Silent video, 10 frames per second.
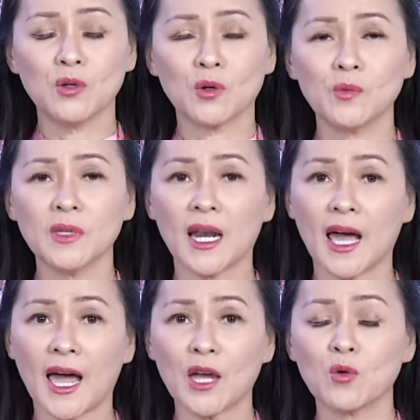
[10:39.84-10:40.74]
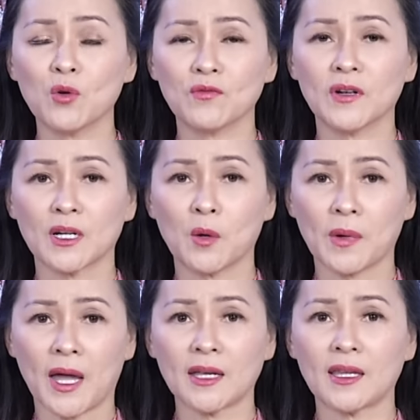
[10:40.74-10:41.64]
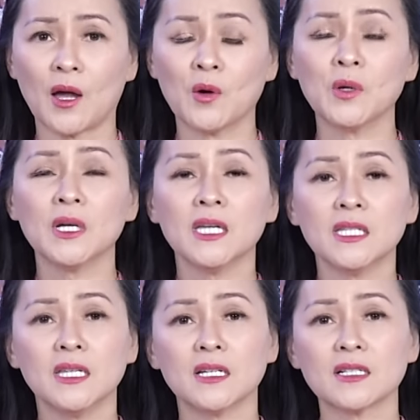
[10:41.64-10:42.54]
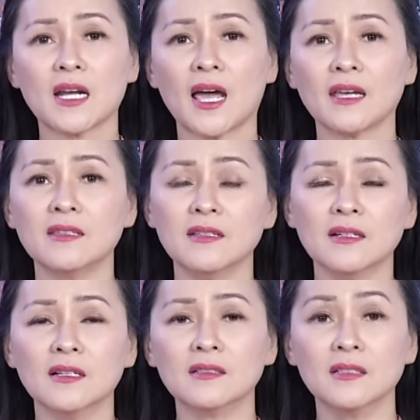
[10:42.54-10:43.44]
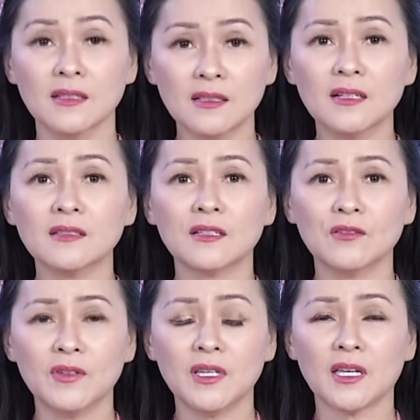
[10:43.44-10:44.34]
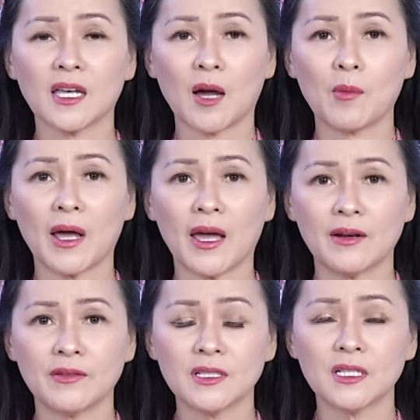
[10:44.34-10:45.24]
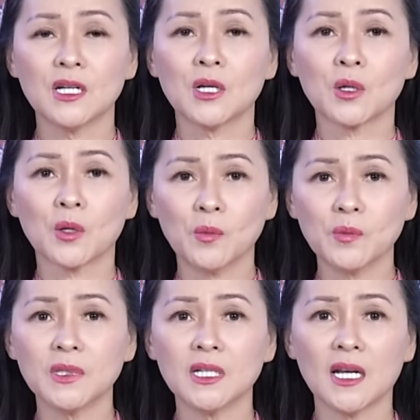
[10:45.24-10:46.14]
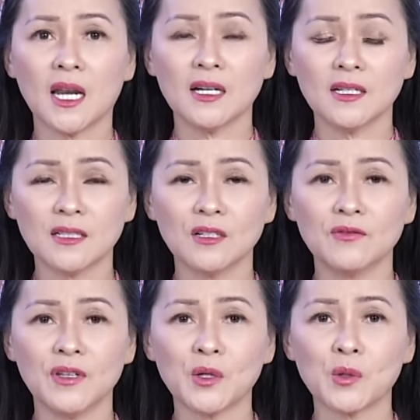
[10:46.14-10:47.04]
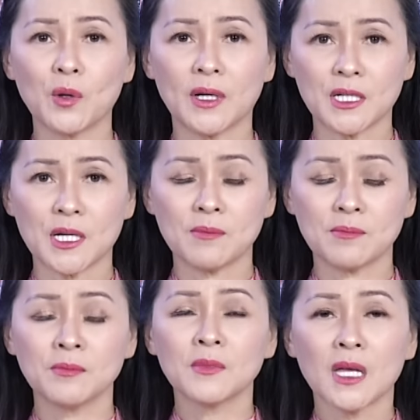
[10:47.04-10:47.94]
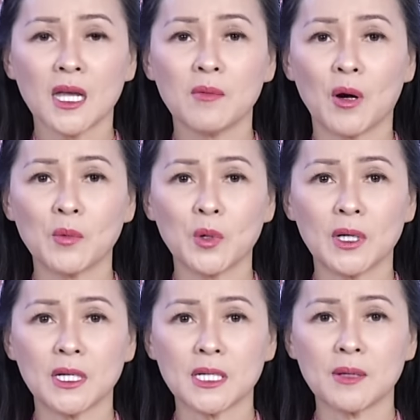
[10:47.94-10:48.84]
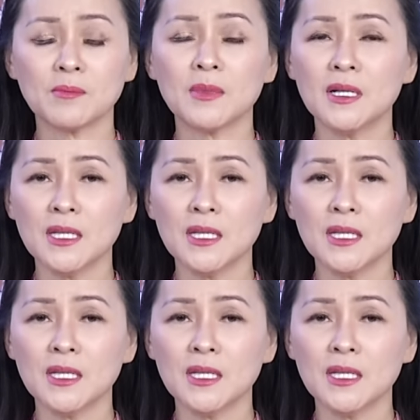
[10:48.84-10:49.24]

chiều cũng như là hai cuộc vận động khác nhau diễn ra giữa nữ ứng cử viên Kamala Harris cũng như là ứng cử viên Donald Trump khi mà ông Donald Trump